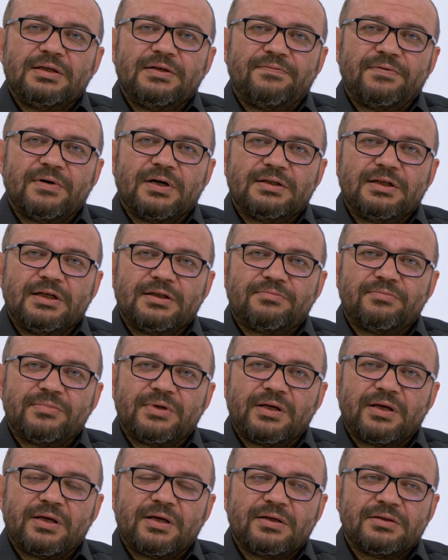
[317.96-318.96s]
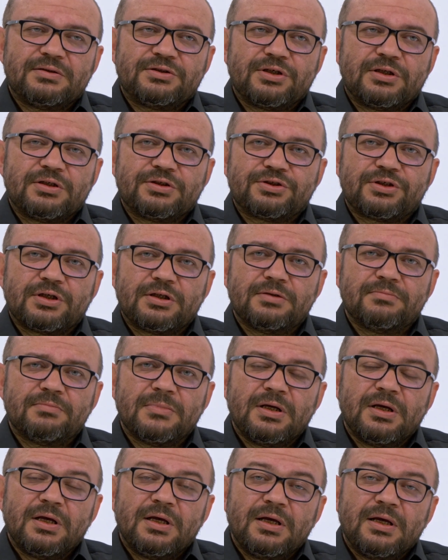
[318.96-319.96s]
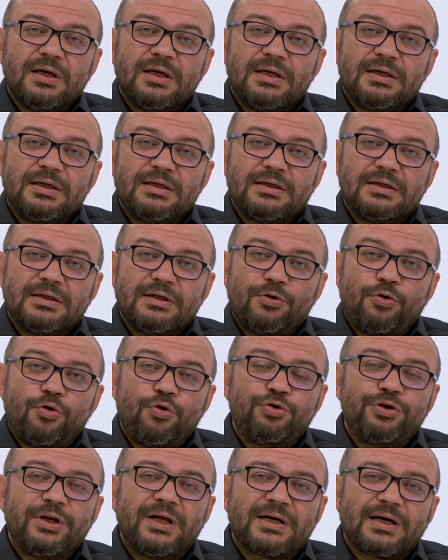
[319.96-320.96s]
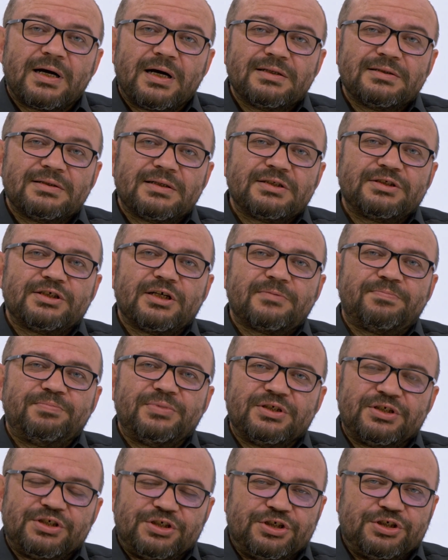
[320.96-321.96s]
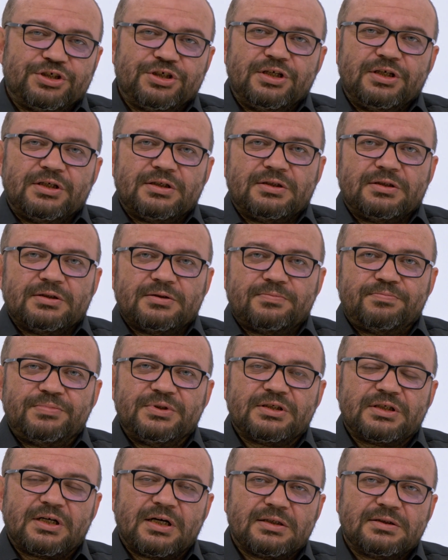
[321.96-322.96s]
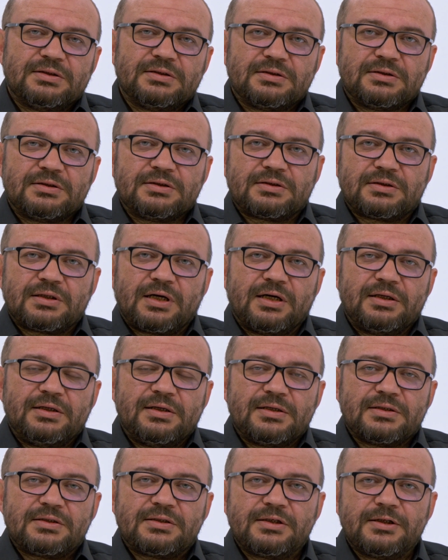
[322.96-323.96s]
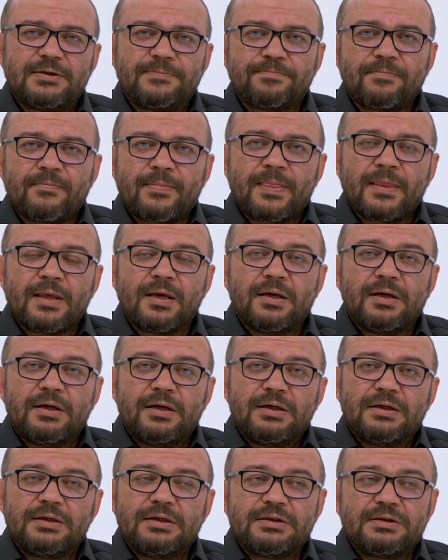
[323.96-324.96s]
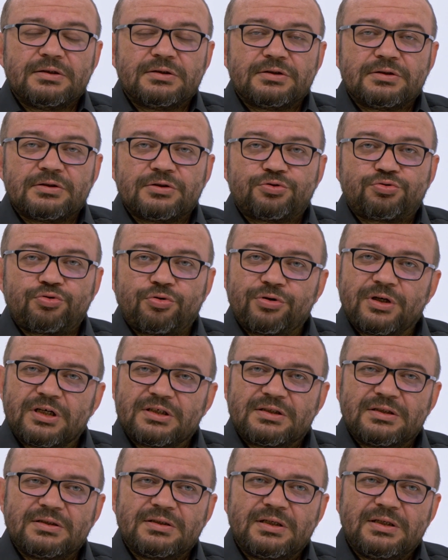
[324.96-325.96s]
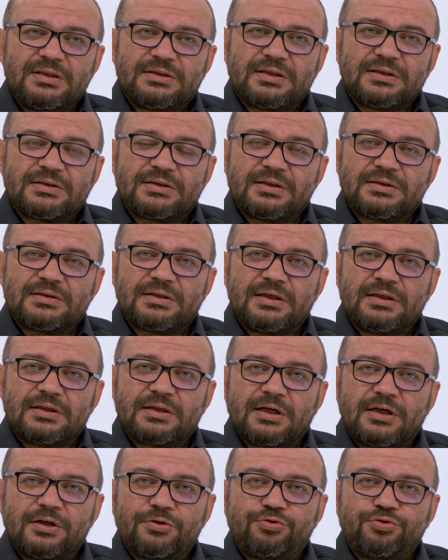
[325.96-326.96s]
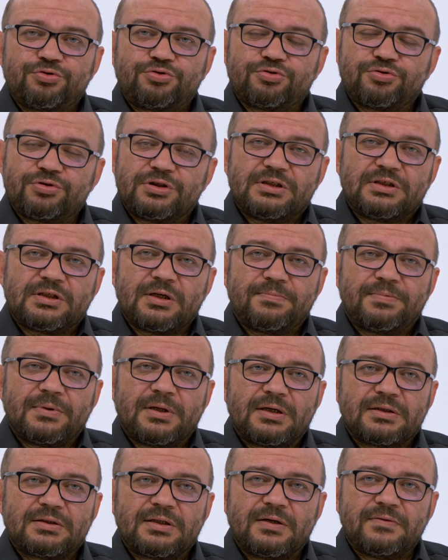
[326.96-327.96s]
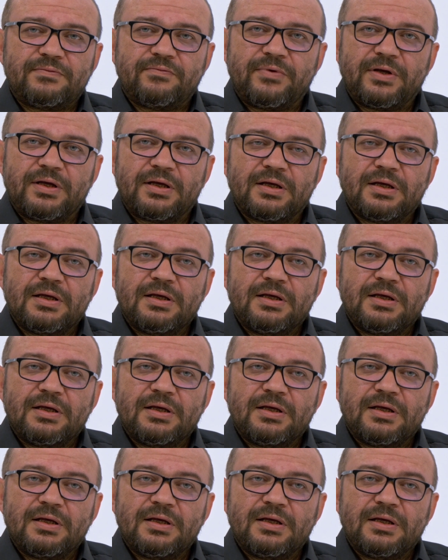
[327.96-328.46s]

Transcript: ifade etmeye çalışalım. E, örnek alınacak bir kişiliktir, bir kadındır annesi. E, sonrasında ise Sezai Karakoç'un kitaplardan ve